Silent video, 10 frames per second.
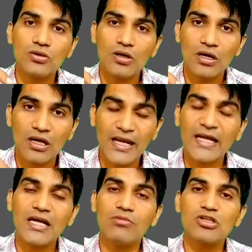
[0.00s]
जो
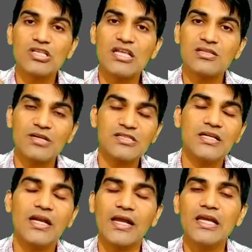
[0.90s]
रैंक है वो सेल्स
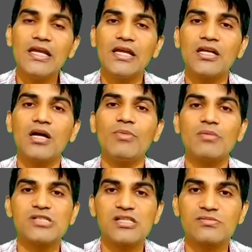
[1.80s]
मास्टर ही रहेगी इनकम
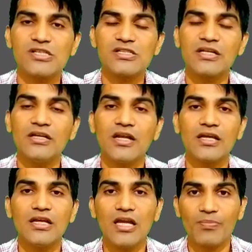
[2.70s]
आप सेल्स मास्टर की
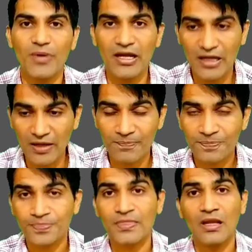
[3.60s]
नहीं ले पाएंगे
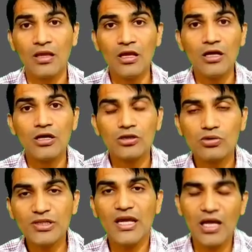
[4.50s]

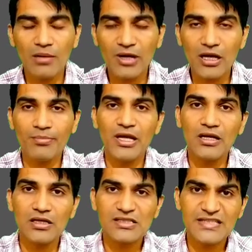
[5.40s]
तो ये है हमारा
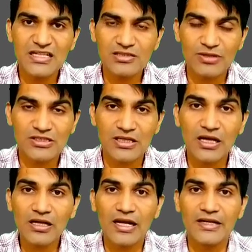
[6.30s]
मेन सेल्स मास्टर
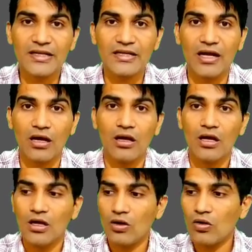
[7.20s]
का क्राइटेरिया
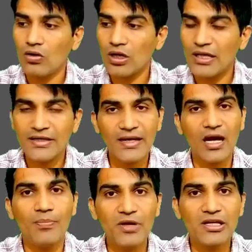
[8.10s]
और
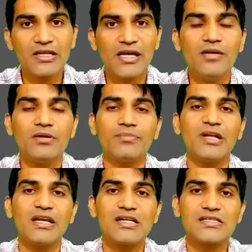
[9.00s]
यहां पर यही
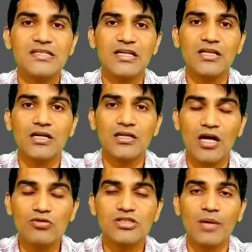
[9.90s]
मेरे ख्याल से ज्यादा
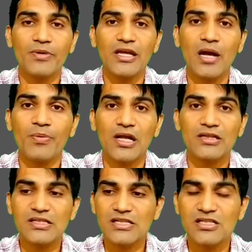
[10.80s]
डाउट्स आपके यहां पर
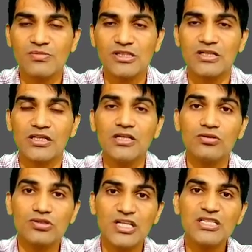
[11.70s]
आते हैं सेल्स मास्टर की
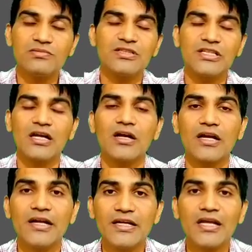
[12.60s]
तो सेल्स मास्टर का
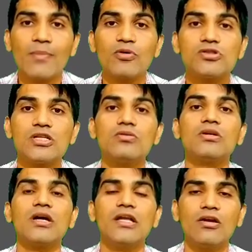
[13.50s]
क्राइटेरिया आपको
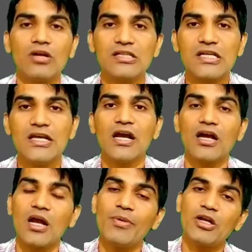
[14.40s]
जरूर क्लियर होना चाहिए
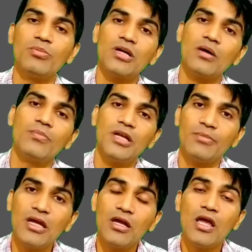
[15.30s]
अगर आप एटोमिक कंपनी
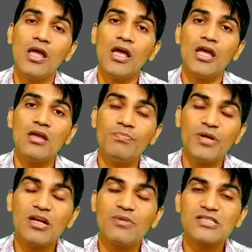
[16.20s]
में
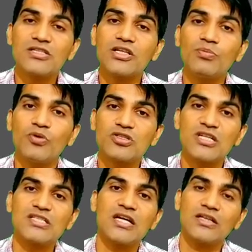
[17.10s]
इंपीरियल मास्टर तक
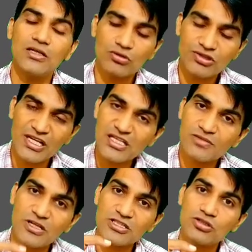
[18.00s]
पहुंचना चाहते हैं तो
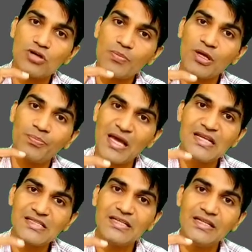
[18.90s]
सेल्स मास्टर जो आपकी
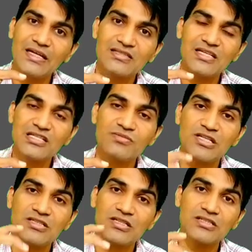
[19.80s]
पहली सीढ़ी है सेल्स
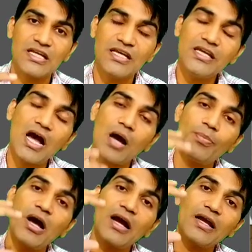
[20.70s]
मास्टर से ही
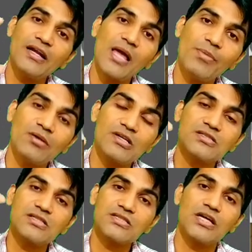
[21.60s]
आप आगे डायमंड
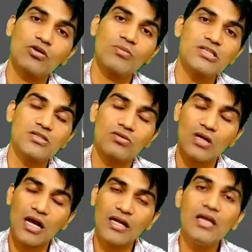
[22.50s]
मास्टर शेरोन मास्टर
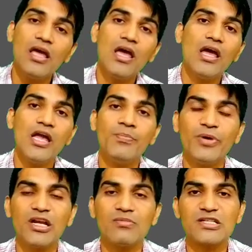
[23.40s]
और आगे
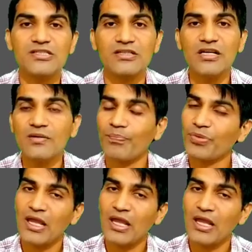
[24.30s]
इंपीरियल मास्टर तक